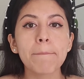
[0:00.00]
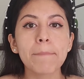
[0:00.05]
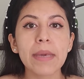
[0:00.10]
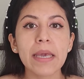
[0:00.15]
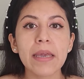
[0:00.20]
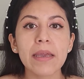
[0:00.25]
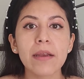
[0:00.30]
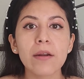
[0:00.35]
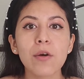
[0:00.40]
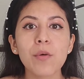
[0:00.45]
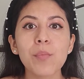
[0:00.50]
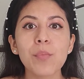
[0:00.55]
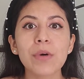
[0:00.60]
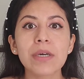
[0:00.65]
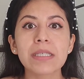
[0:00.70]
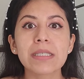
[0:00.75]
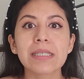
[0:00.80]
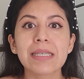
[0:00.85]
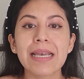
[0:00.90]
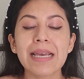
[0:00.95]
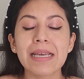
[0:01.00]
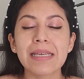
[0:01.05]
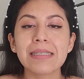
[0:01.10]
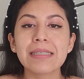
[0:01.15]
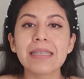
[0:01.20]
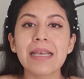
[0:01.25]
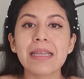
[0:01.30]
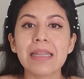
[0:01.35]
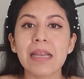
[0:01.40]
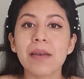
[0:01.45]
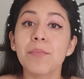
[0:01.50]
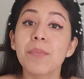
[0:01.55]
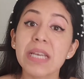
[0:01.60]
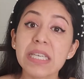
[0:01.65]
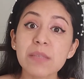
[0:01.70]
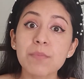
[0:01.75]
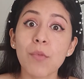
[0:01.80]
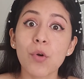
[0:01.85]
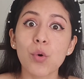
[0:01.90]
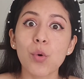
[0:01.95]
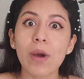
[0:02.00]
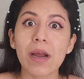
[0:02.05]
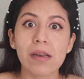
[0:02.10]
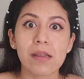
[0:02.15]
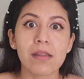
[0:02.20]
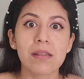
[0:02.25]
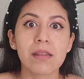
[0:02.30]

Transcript: pero pues es en el mismo lugar de